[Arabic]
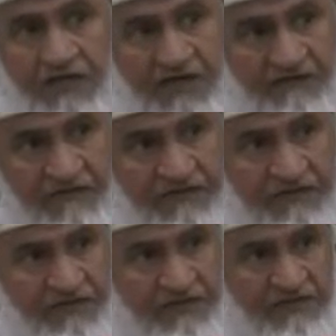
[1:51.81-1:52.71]
القفص
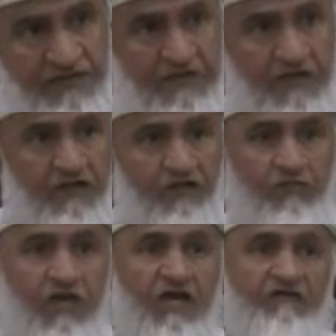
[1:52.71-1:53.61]
الصدري
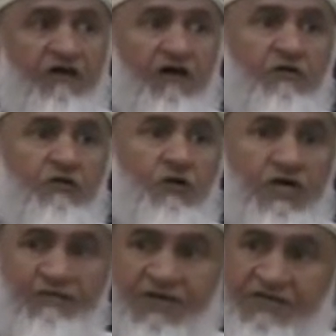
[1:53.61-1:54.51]
ثم كيف
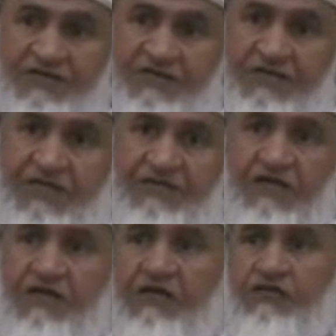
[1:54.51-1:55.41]
لحمت
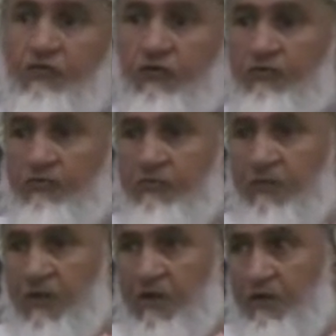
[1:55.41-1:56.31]
تلك الثقوب
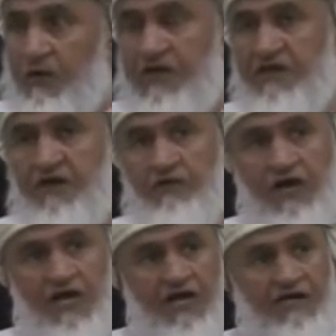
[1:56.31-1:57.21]
وإذا
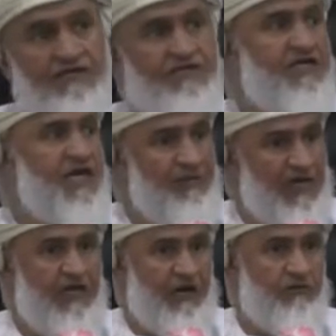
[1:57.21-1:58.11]
هناك أجهزة
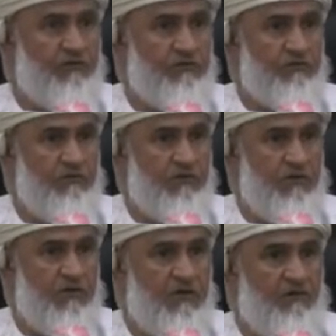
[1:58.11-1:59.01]
كما ترون
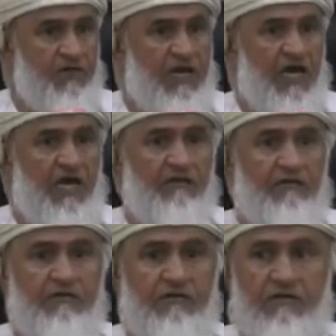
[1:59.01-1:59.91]
منها
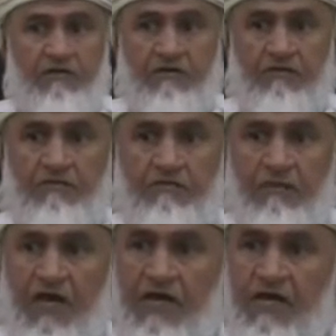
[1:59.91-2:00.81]

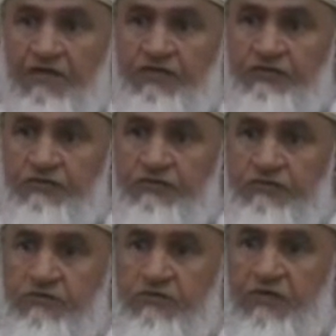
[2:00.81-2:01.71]
ما يقيس
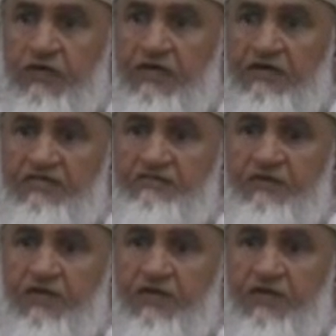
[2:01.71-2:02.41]
نسبة